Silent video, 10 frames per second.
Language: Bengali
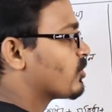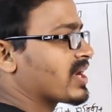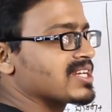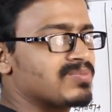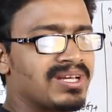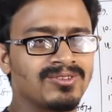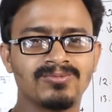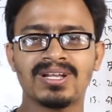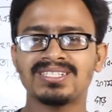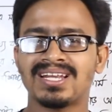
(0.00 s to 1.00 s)
উপকার আসবে
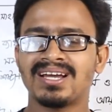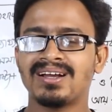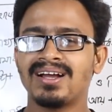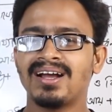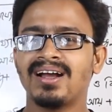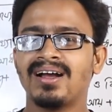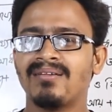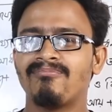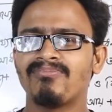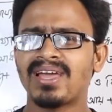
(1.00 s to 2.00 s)
তোমরা যারা
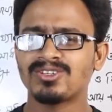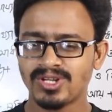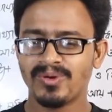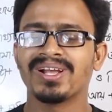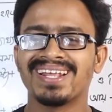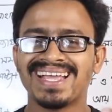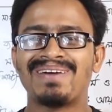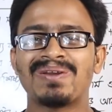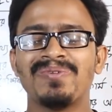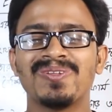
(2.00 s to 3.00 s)
আসলে আমাকে নাকি
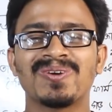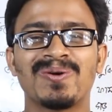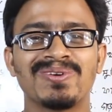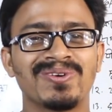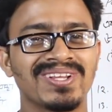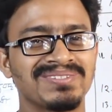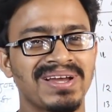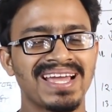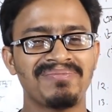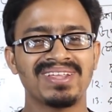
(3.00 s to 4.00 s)
আমার ভিডিওতে কমেন্ট করে যে
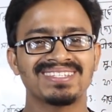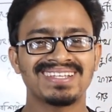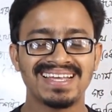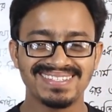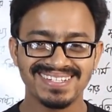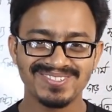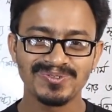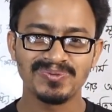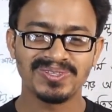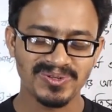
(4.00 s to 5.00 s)
ভাই আপনার সায়েন্সের
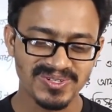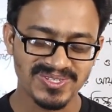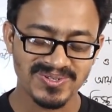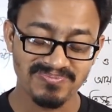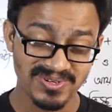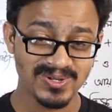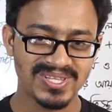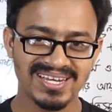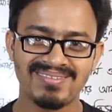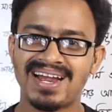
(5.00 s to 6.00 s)
শুধুমাত্র ভিডিও
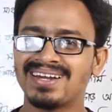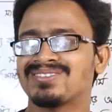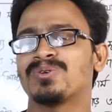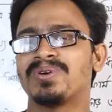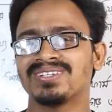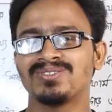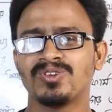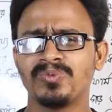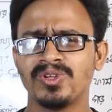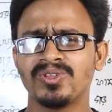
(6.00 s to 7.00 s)
দেন আর্টস কমার্সের
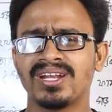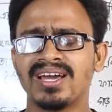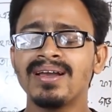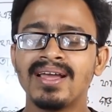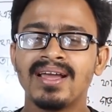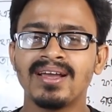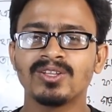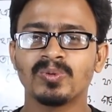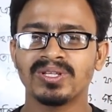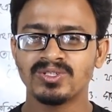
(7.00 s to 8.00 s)
জন্য ভিডিও দেন না
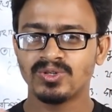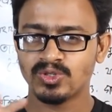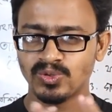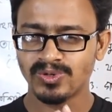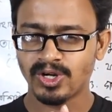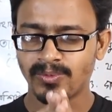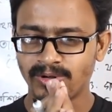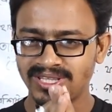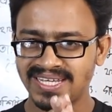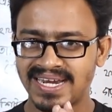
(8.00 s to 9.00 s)
তোমাদের জন্য শুভ
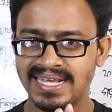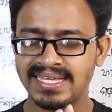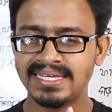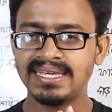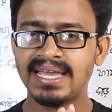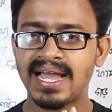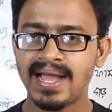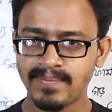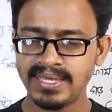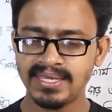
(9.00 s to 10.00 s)
খবর দিয়ে রাখি
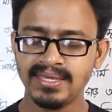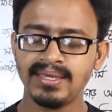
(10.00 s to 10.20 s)
আমি